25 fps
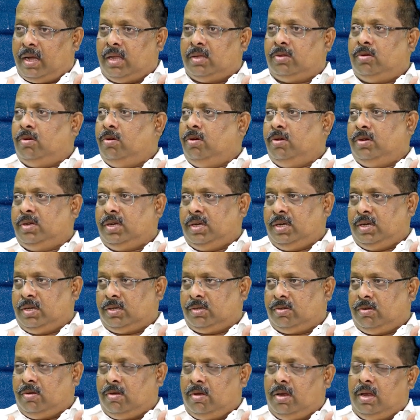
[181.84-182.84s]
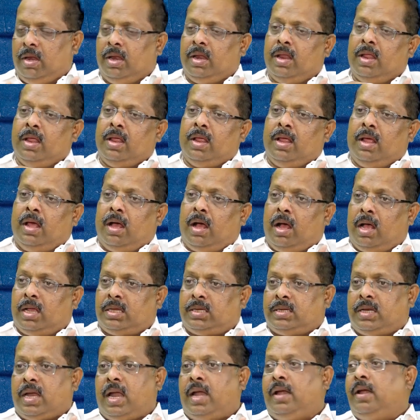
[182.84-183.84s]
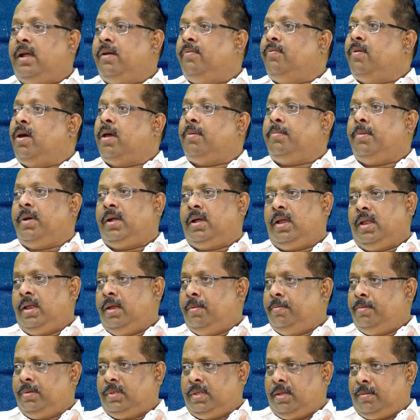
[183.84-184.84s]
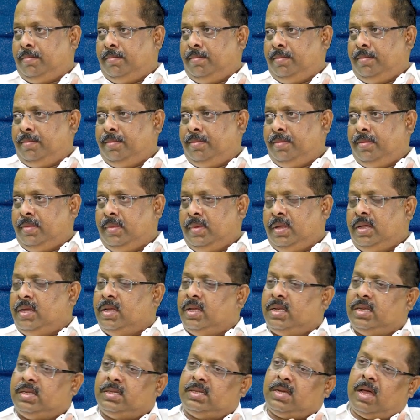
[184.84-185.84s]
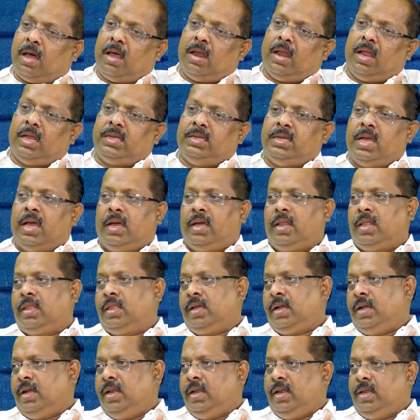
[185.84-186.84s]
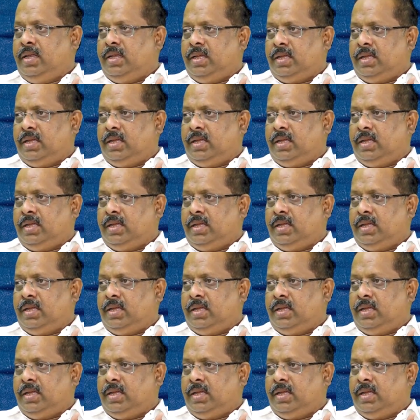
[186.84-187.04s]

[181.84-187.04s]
ఎట్లా సొల్యూషన్ చేసుకోవాలి ఆ స్టాండర్డ్ ఫార్మాట్లో వెళ్ళిపోతాం చాలా జాగ్రత్తగా డీల్